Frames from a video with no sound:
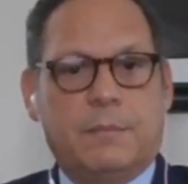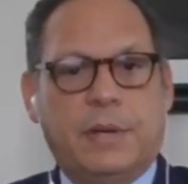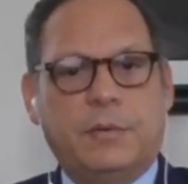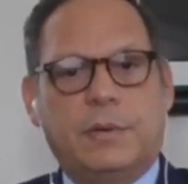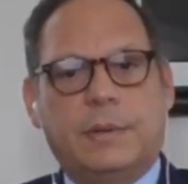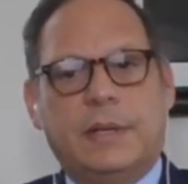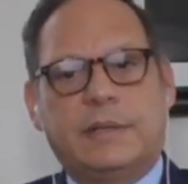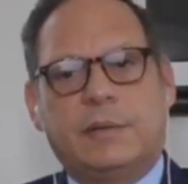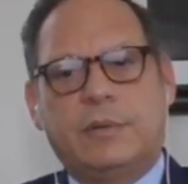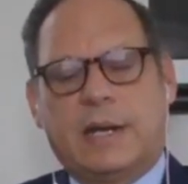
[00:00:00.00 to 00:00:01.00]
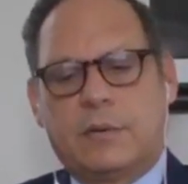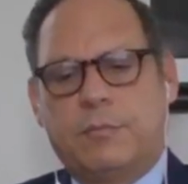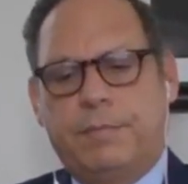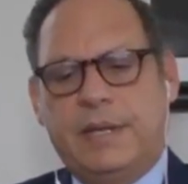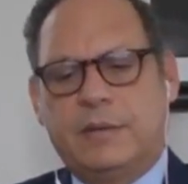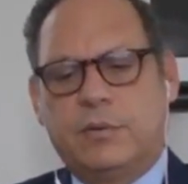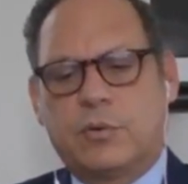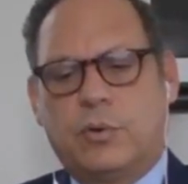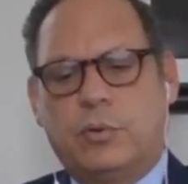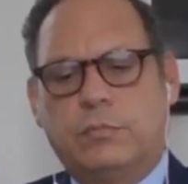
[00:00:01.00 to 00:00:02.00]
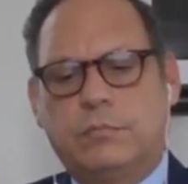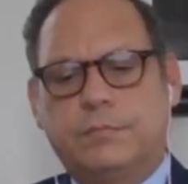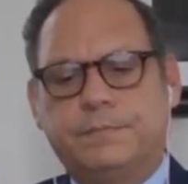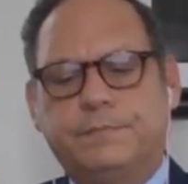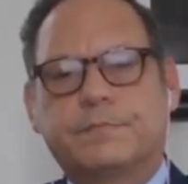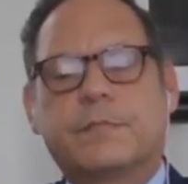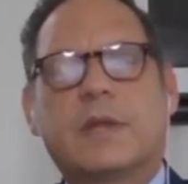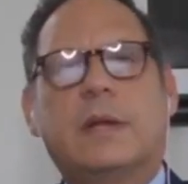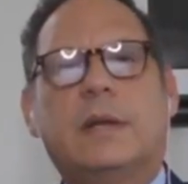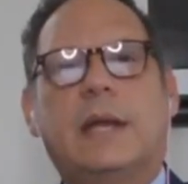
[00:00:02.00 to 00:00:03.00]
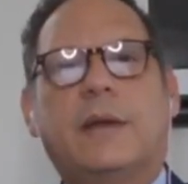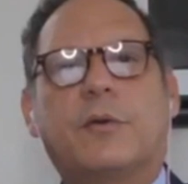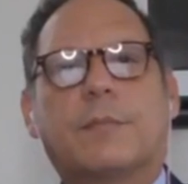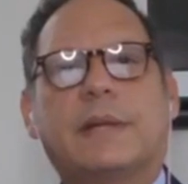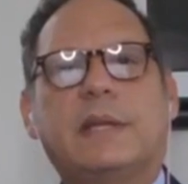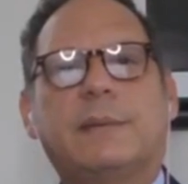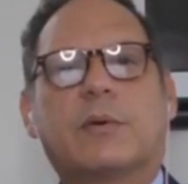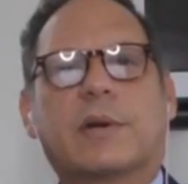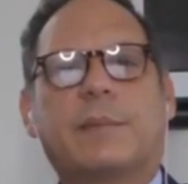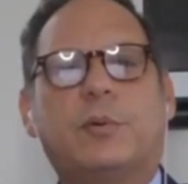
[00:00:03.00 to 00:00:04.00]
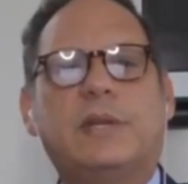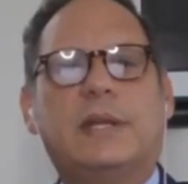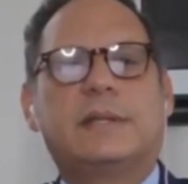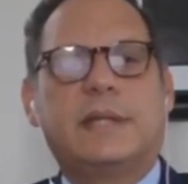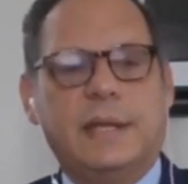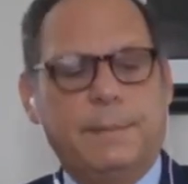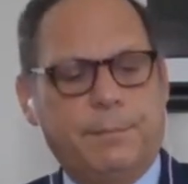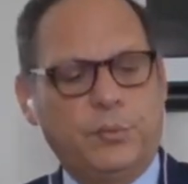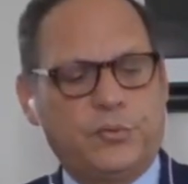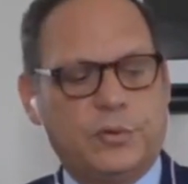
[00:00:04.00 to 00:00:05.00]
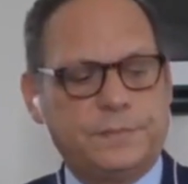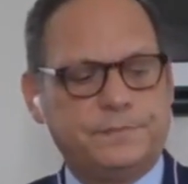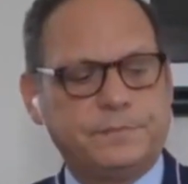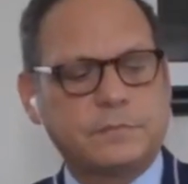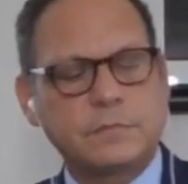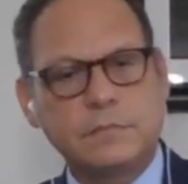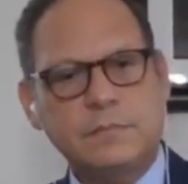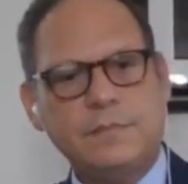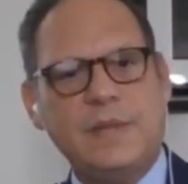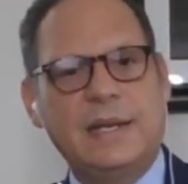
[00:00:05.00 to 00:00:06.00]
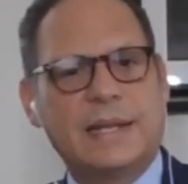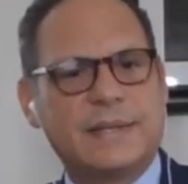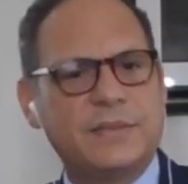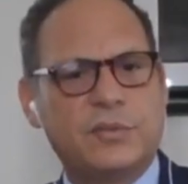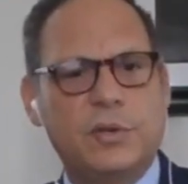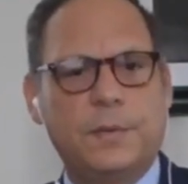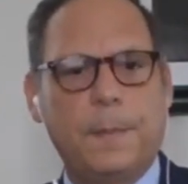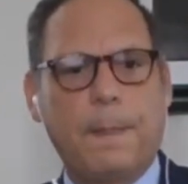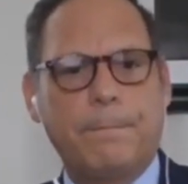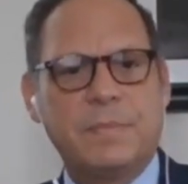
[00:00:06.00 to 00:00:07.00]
Bueno, el tribunal cumpliendo con la normativa correspondiente impuso la sanción